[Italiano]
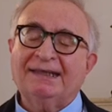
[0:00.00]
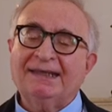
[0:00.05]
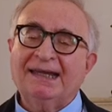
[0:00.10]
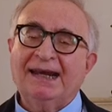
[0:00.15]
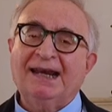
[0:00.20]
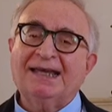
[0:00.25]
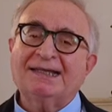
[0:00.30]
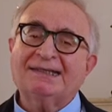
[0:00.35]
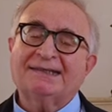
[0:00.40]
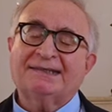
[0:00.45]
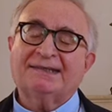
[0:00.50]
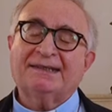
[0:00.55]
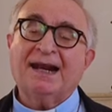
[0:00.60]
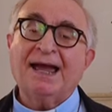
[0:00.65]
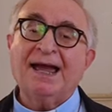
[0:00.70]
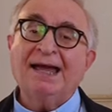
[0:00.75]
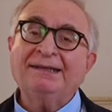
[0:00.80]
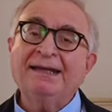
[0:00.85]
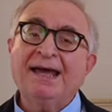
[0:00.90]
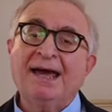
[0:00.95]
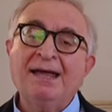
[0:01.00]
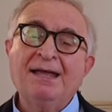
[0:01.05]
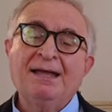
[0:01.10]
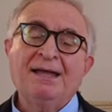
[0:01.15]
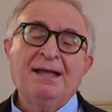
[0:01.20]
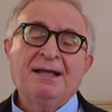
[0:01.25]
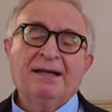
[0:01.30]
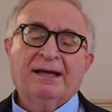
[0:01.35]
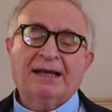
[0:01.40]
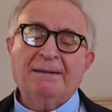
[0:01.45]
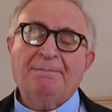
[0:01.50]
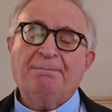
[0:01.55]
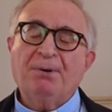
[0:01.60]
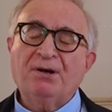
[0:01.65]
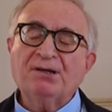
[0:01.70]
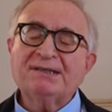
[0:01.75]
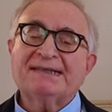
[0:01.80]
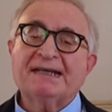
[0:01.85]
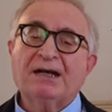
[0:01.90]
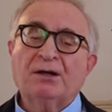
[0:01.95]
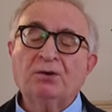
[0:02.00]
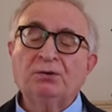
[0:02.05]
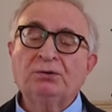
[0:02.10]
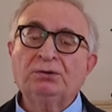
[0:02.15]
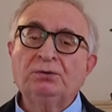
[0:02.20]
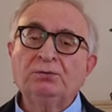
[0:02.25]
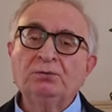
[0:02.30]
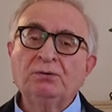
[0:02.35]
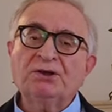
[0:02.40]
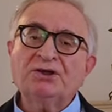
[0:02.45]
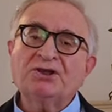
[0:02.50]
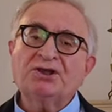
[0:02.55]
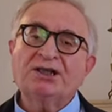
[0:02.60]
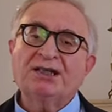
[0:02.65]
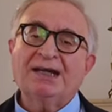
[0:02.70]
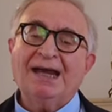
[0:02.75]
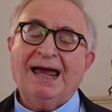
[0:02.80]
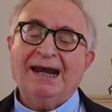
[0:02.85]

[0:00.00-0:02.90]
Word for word: della strada che possa condurci